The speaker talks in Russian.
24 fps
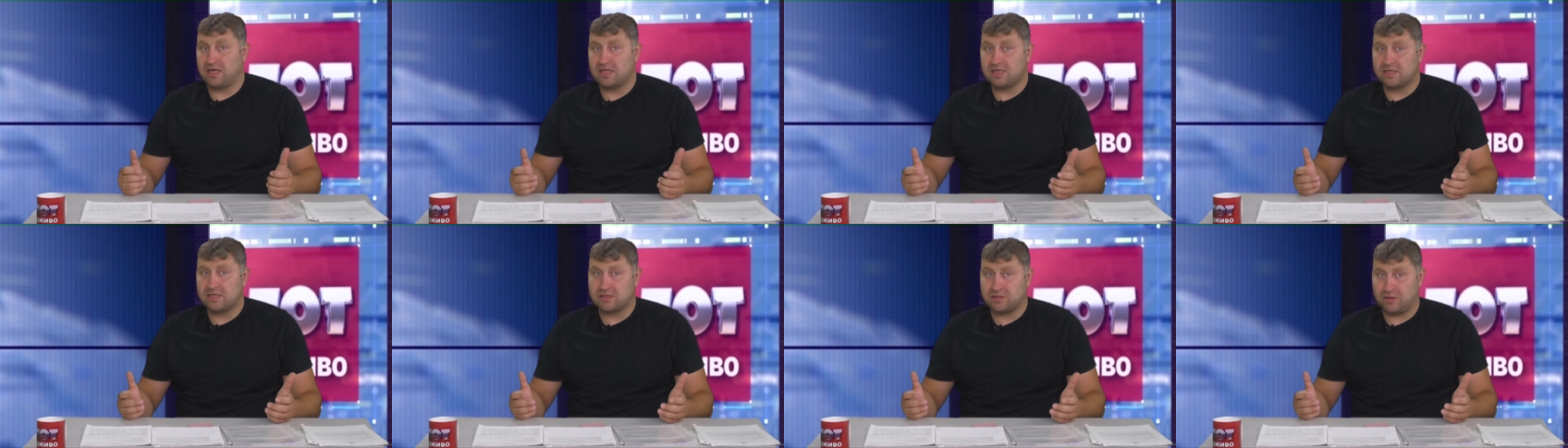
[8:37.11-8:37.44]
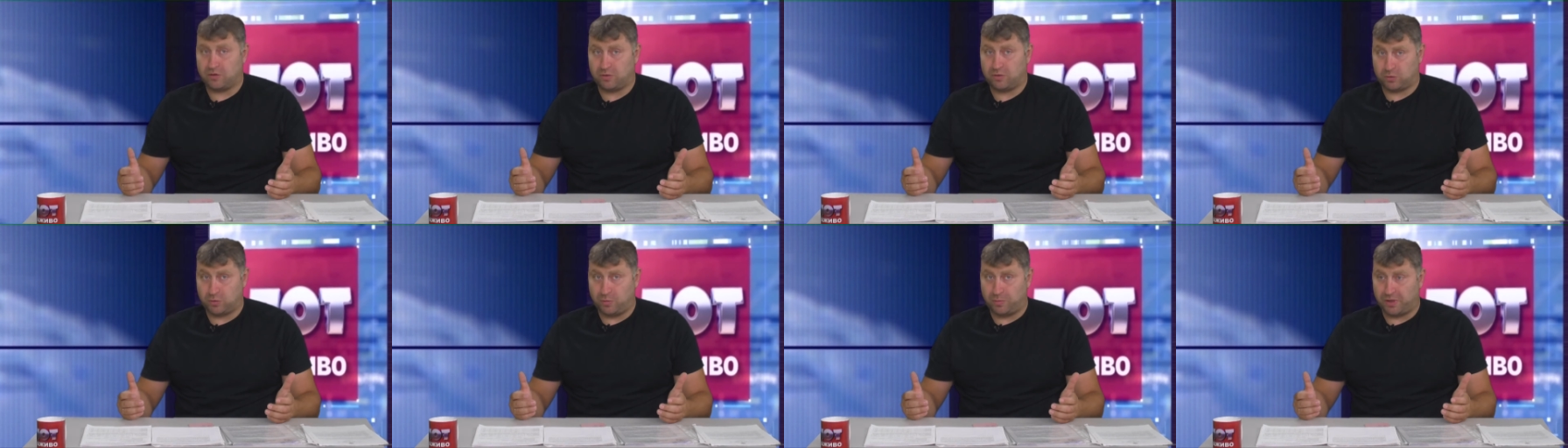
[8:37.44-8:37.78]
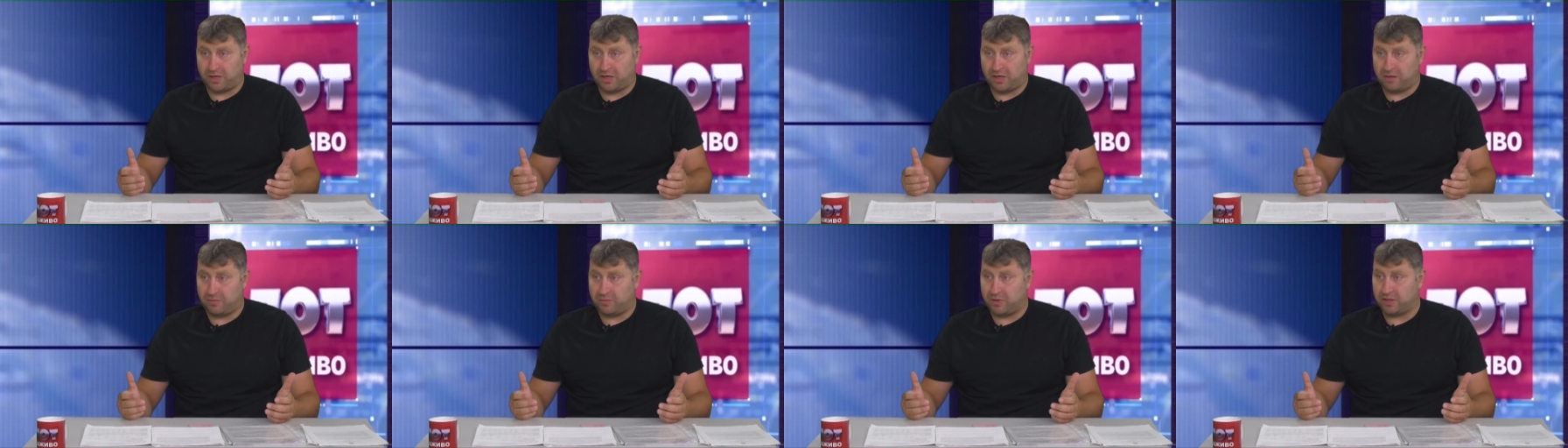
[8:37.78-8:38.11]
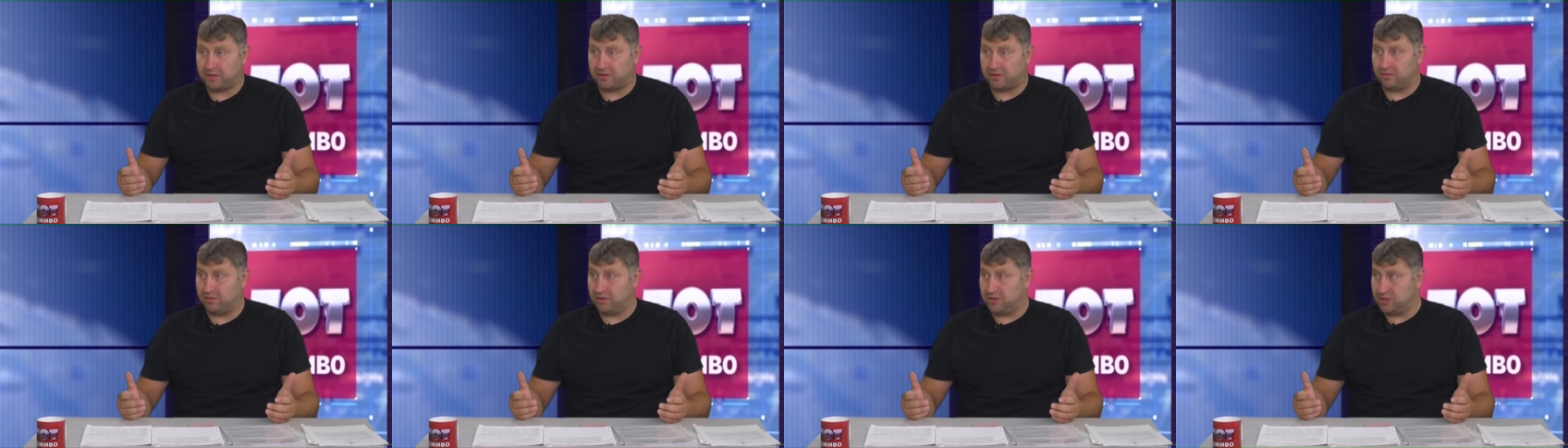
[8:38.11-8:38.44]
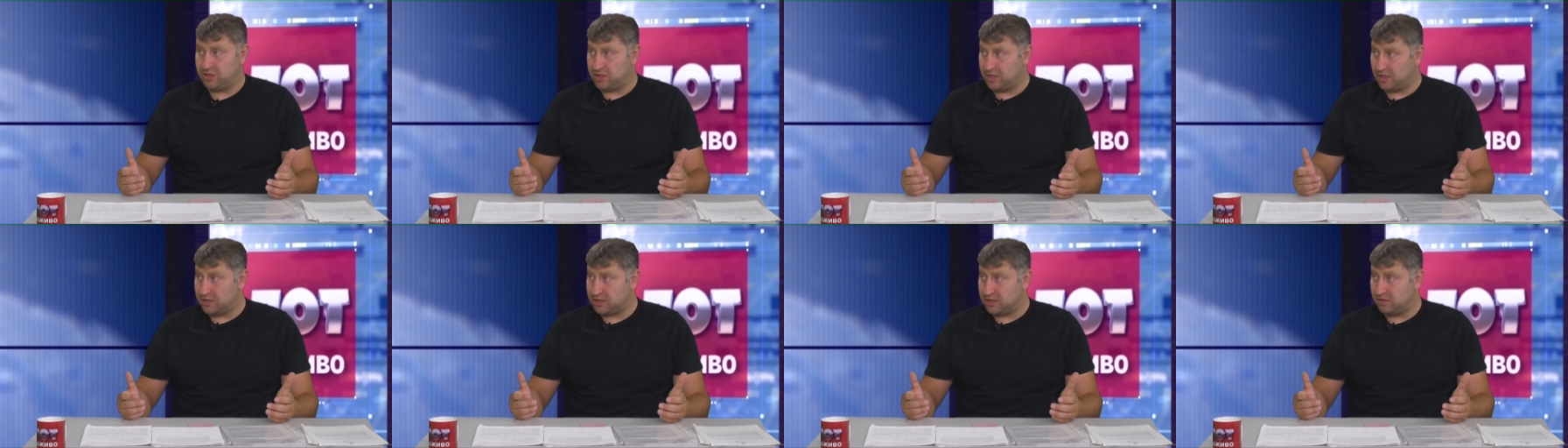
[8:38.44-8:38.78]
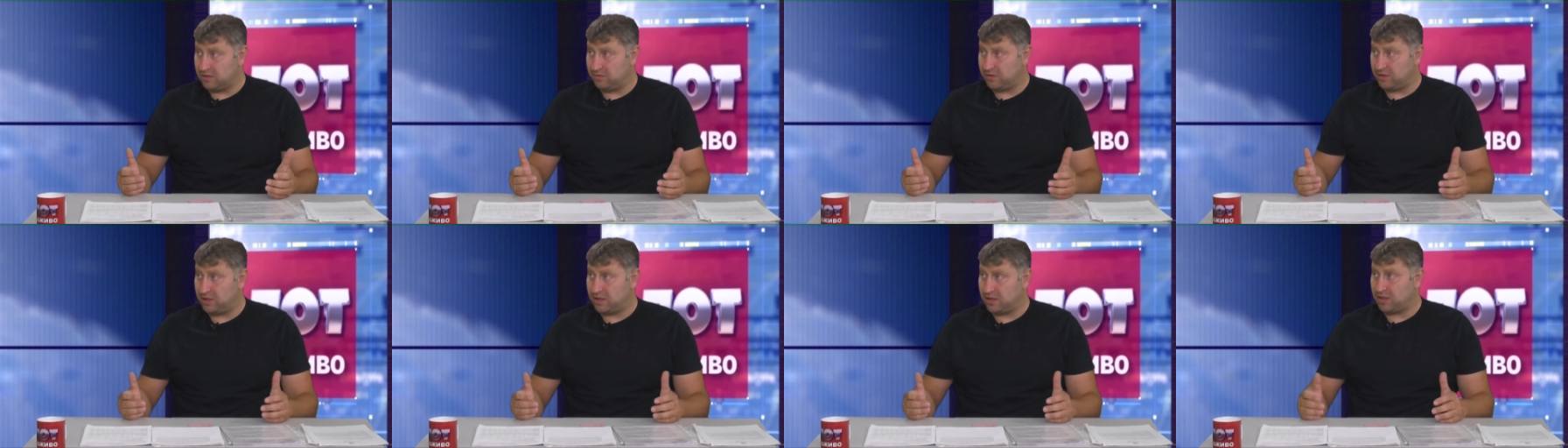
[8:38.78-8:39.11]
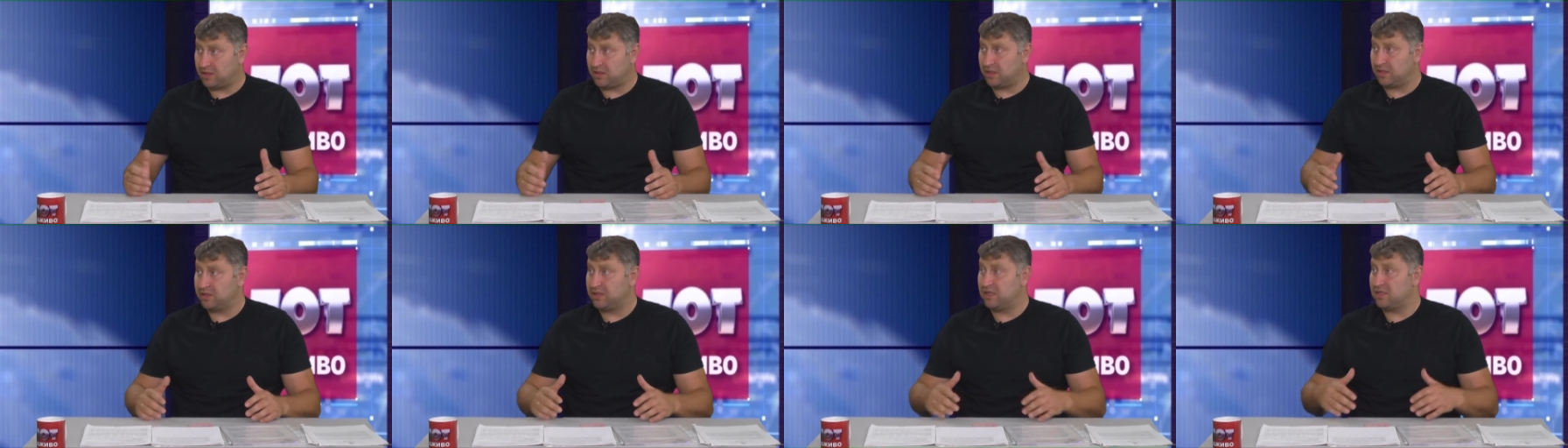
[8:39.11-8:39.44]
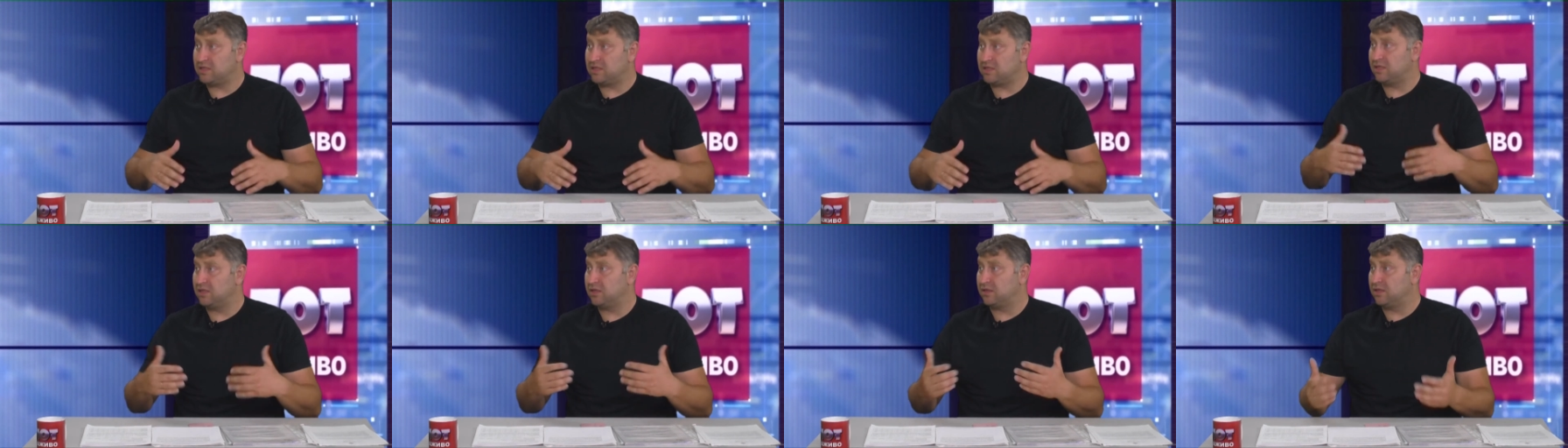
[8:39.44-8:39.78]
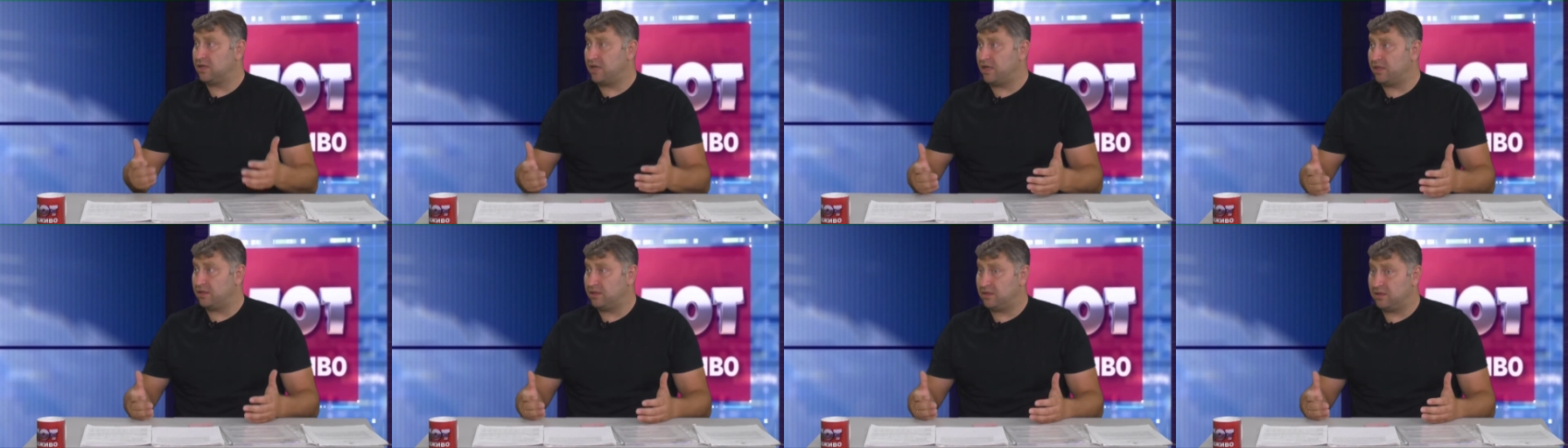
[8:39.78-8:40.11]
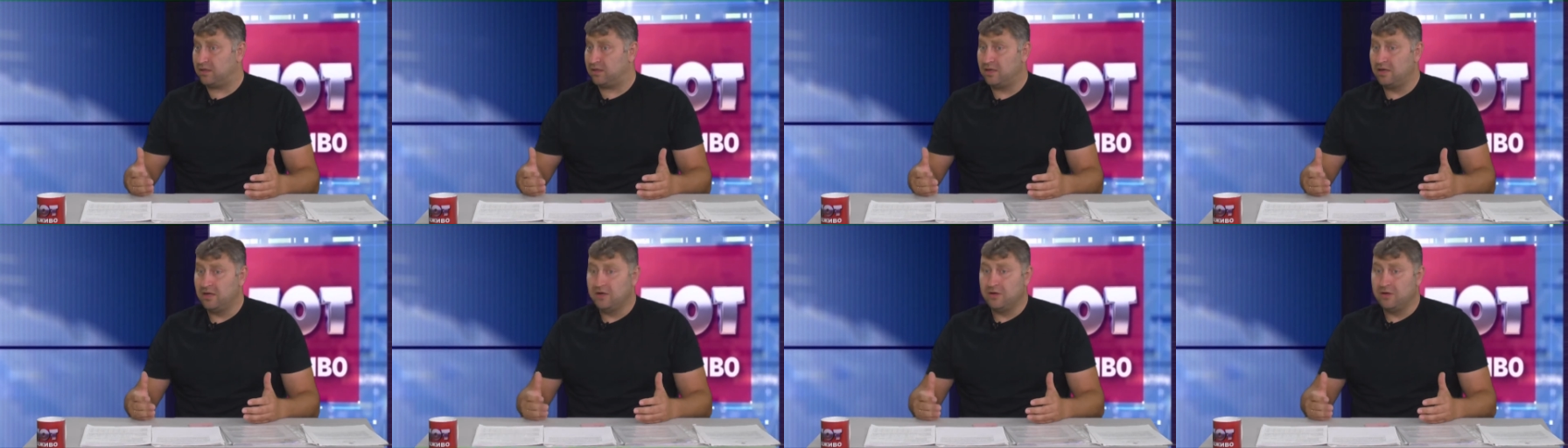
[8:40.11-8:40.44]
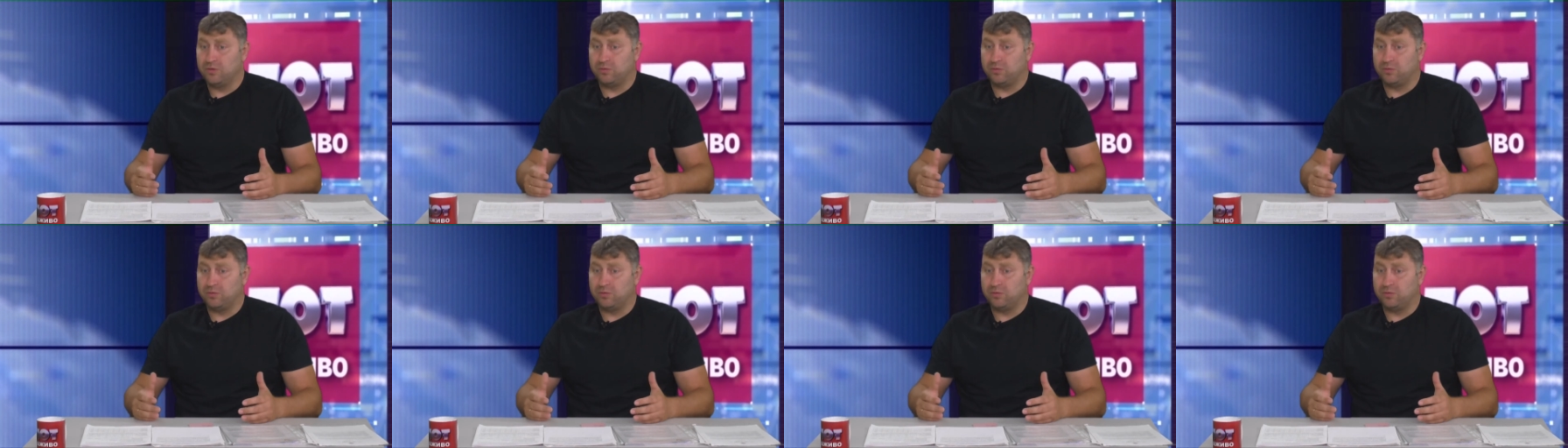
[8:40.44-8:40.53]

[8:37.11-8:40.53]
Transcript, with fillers: я не знаю, кто прорабатывал Лещанский водоканал, есть ли данные,